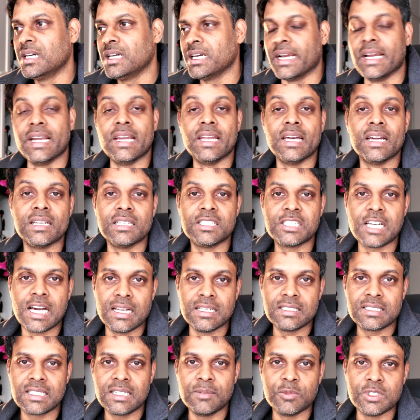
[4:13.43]
इंडियन
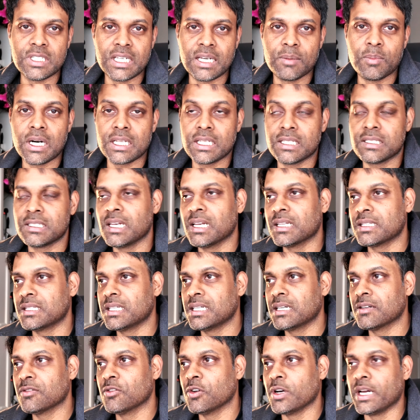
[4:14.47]
चैनल्स की मुझे ये बात अच्छी लगती
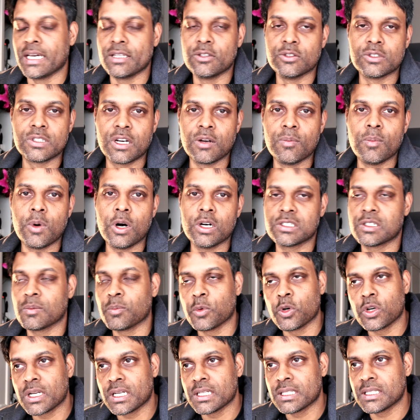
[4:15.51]
है कि वो एक दूसरे को बहुत
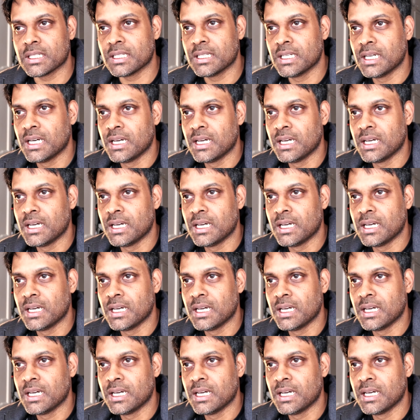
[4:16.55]
सपोर्ट करते